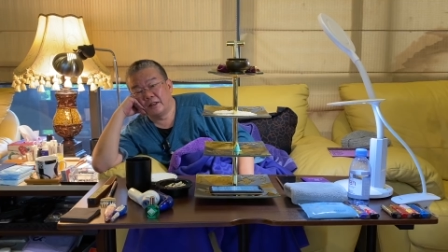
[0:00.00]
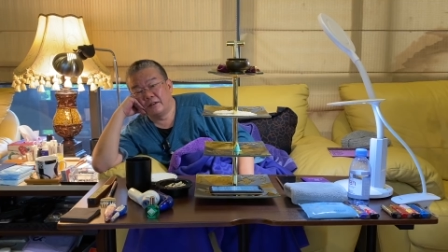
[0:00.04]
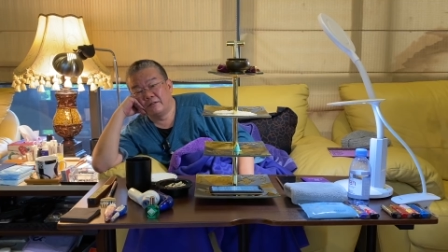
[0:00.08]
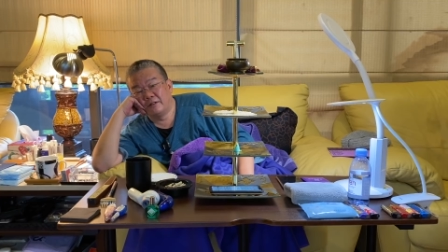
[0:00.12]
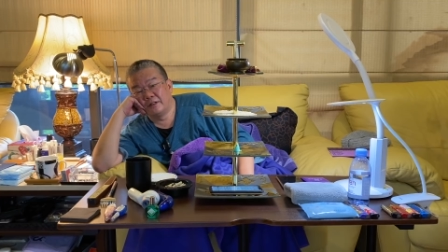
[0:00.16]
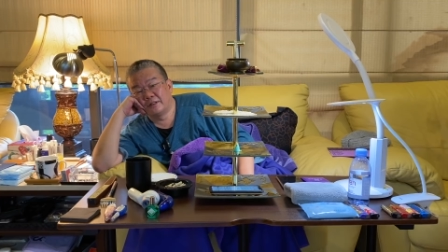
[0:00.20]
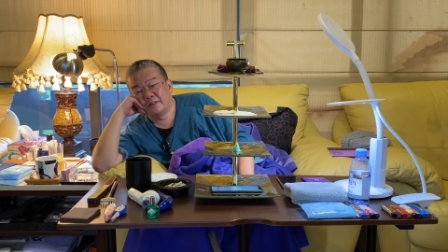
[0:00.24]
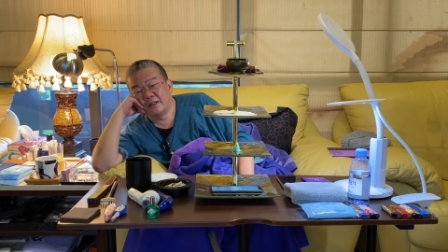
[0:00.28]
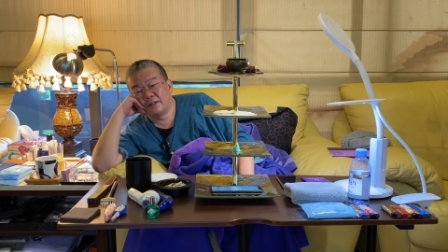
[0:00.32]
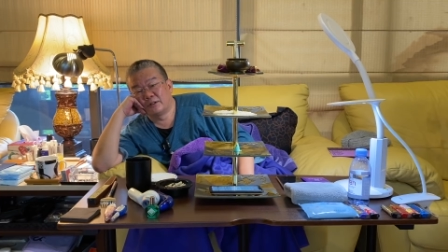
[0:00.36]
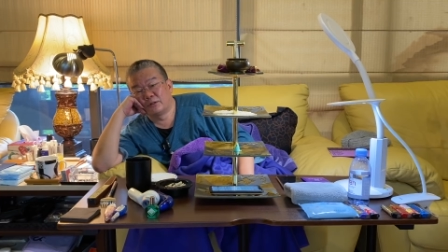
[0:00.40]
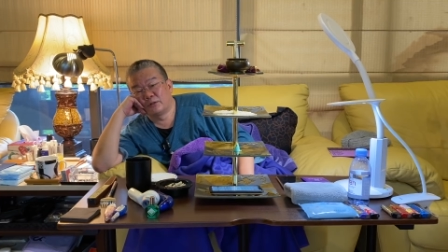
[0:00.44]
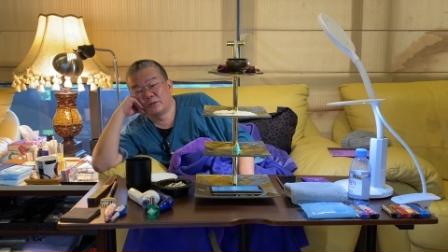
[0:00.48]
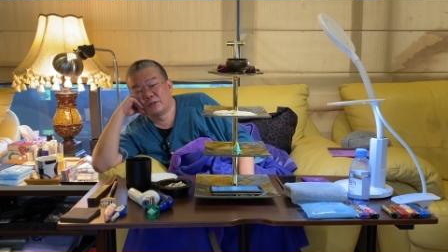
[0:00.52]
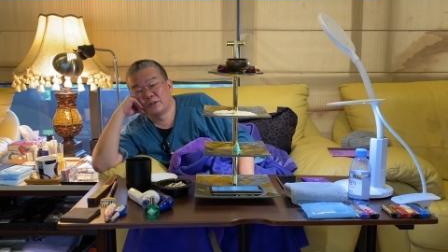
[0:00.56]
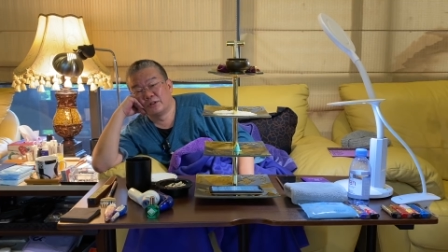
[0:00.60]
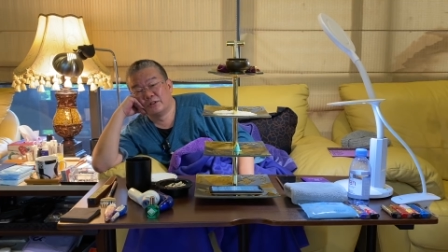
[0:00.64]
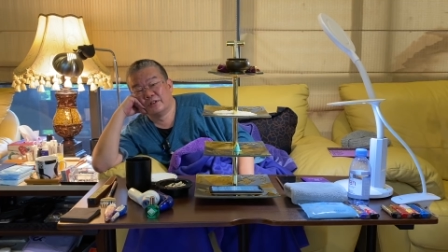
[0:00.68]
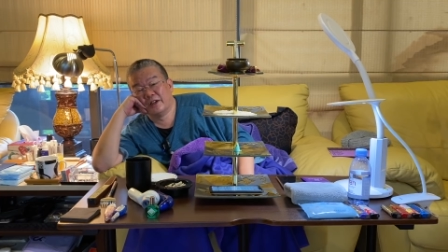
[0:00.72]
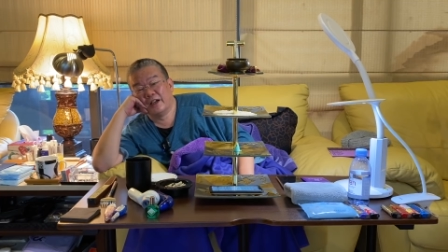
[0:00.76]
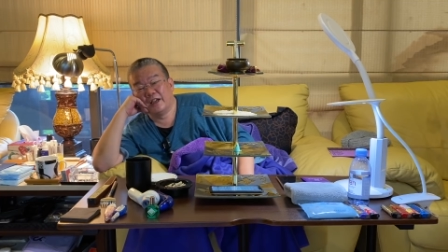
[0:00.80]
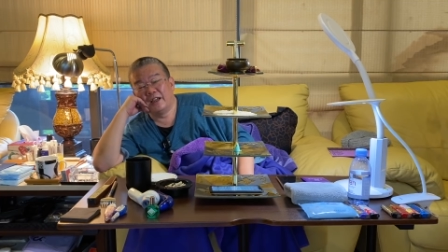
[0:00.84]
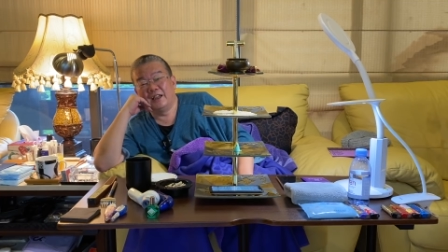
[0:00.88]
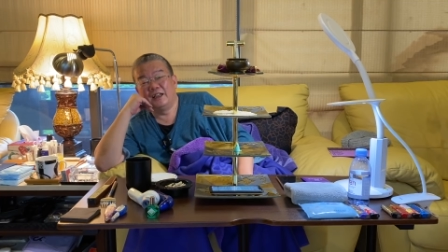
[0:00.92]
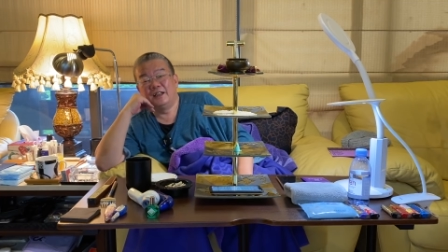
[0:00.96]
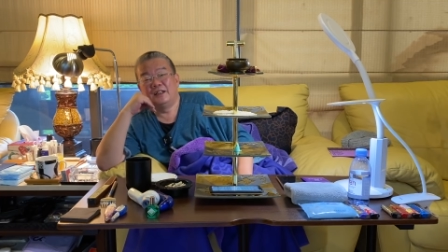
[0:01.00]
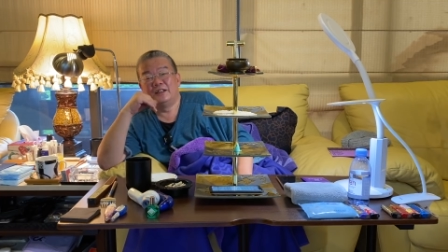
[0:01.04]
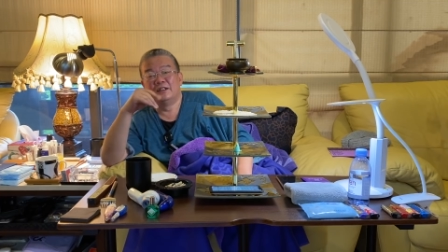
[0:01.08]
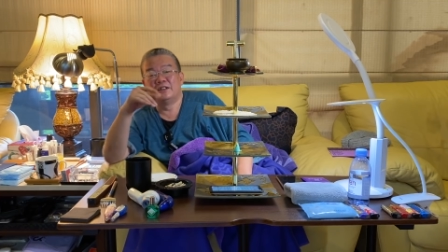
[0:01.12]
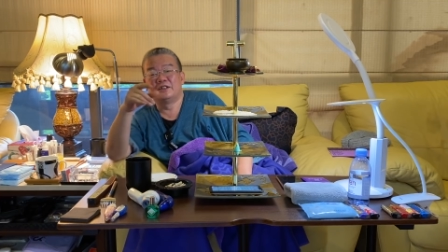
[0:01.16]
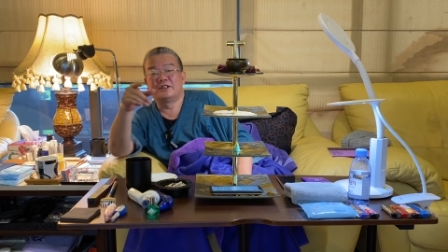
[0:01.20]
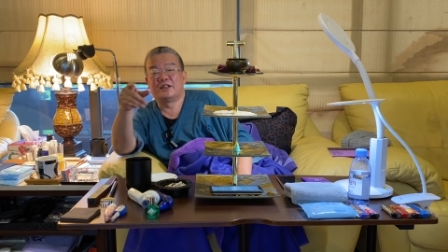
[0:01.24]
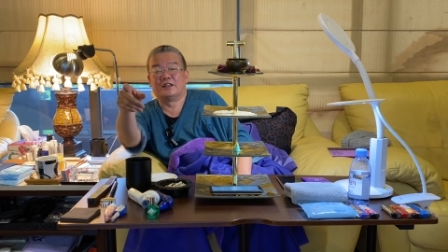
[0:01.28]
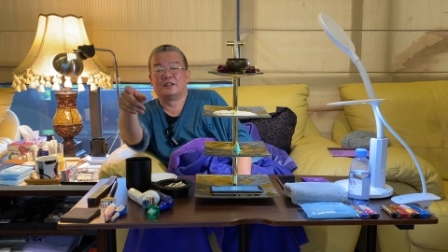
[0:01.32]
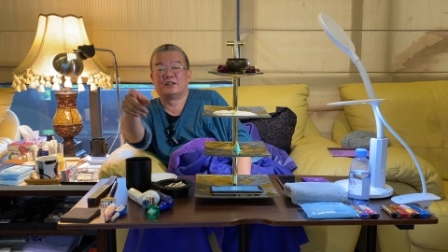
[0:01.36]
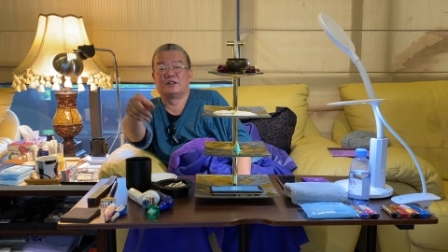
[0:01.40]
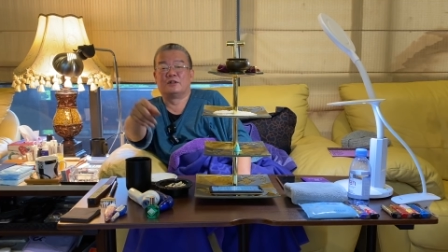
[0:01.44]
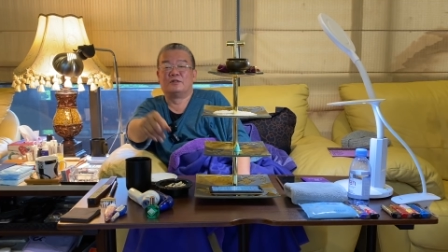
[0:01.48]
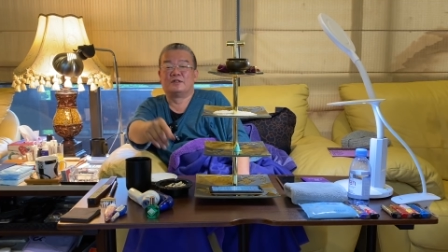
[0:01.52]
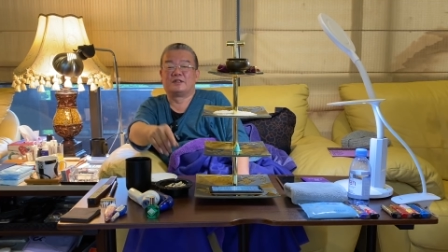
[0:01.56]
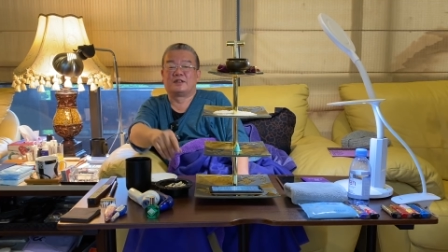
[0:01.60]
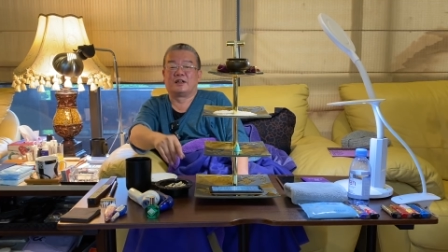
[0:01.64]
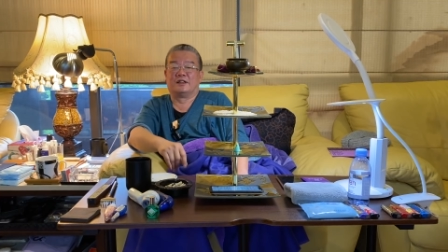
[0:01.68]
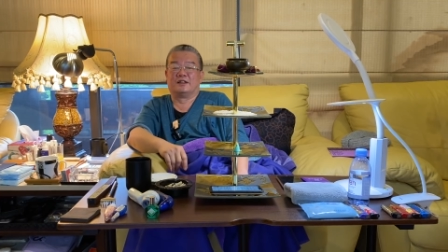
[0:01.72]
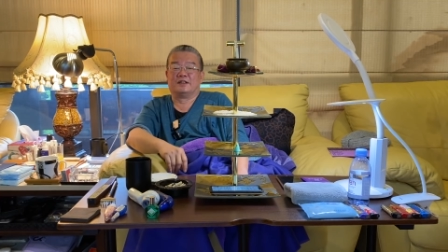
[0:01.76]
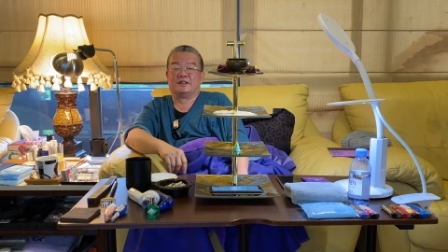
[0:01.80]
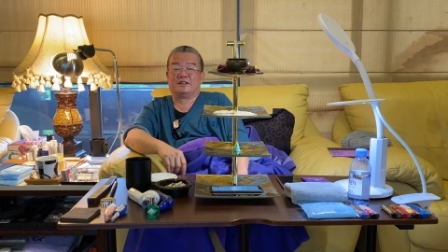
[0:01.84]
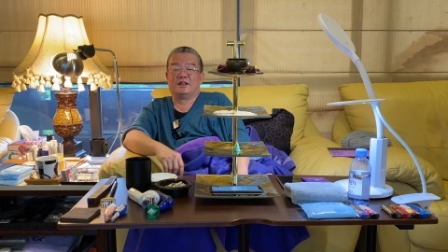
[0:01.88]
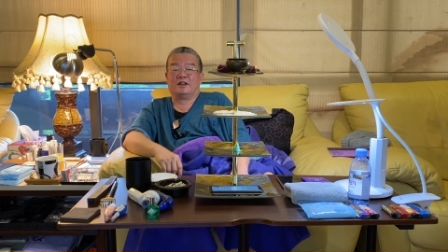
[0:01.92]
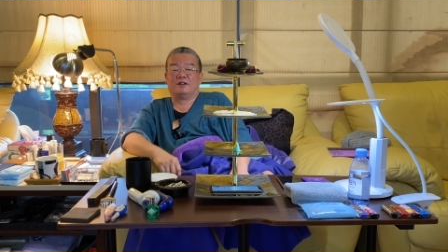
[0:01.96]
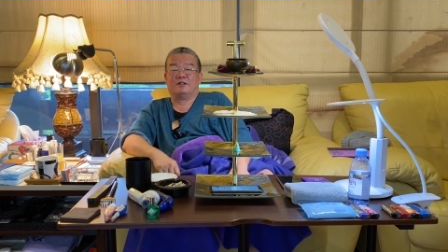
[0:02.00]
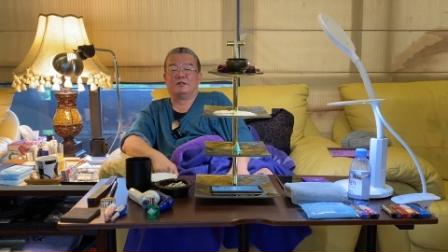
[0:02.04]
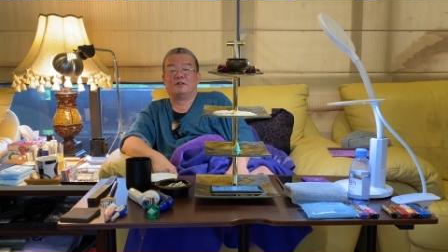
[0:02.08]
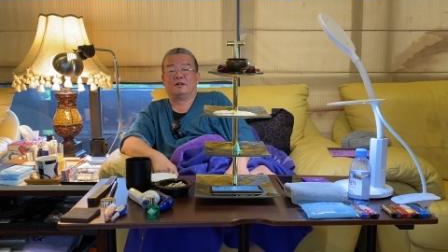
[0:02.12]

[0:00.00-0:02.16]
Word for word: 位上都说了，哎，你讲的跟我讲的一样，